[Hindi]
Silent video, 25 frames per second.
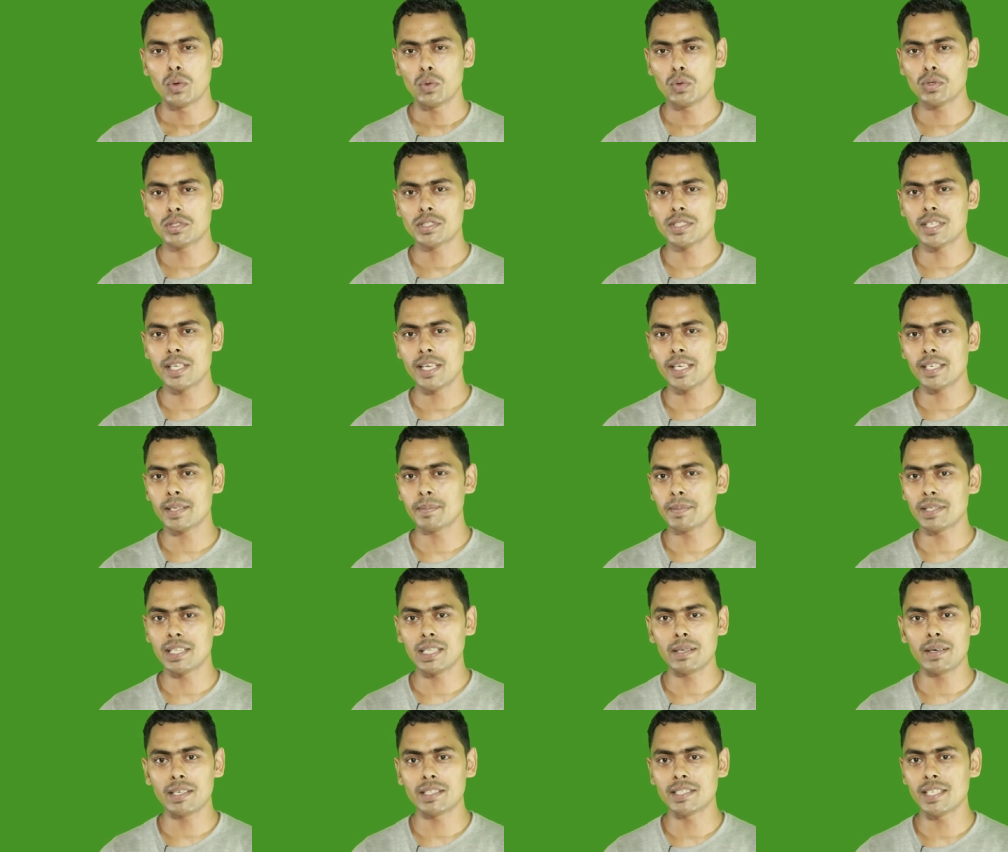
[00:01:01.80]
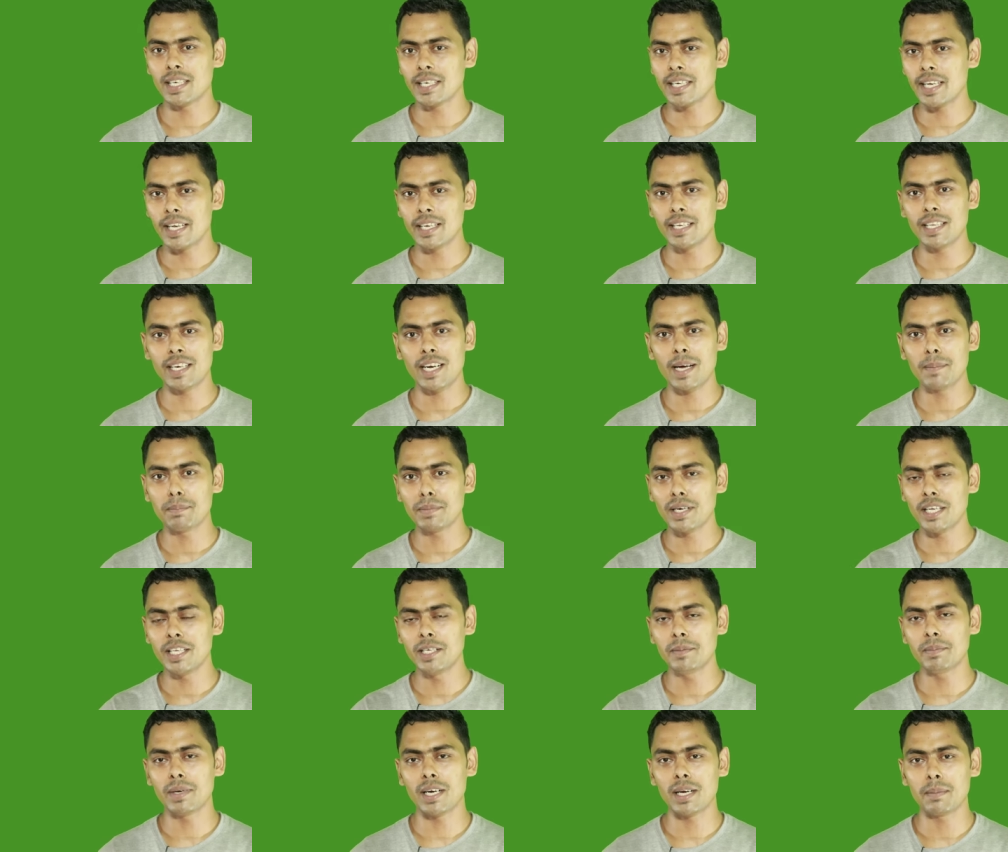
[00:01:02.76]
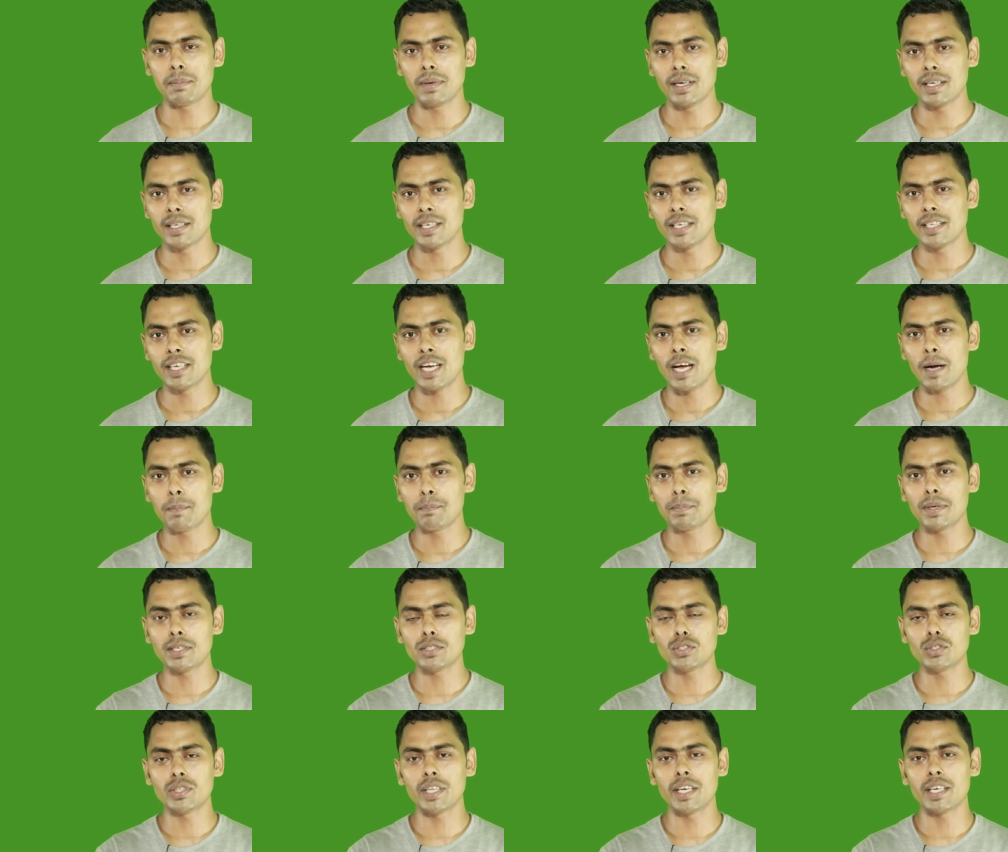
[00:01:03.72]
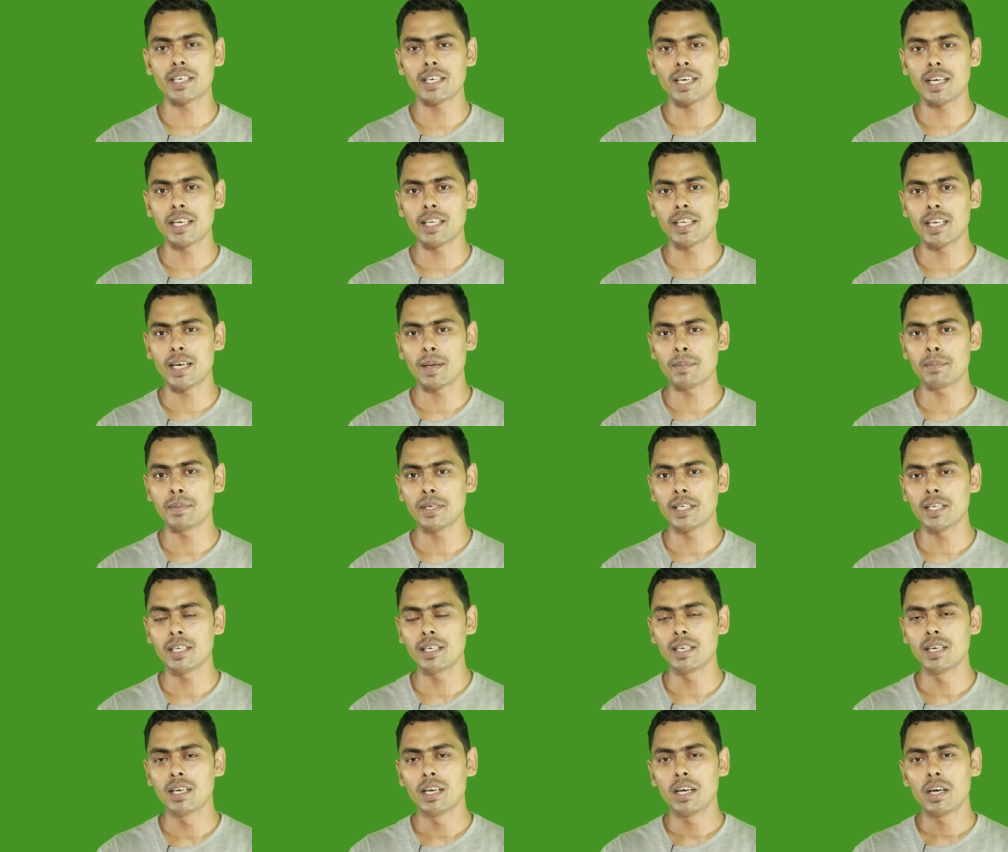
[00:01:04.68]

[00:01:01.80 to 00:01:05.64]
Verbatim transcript: उससे एक मतलब अच्छा कैरियर आप नहीं बना पाएंगे यहाँ पर जो देखना है आपने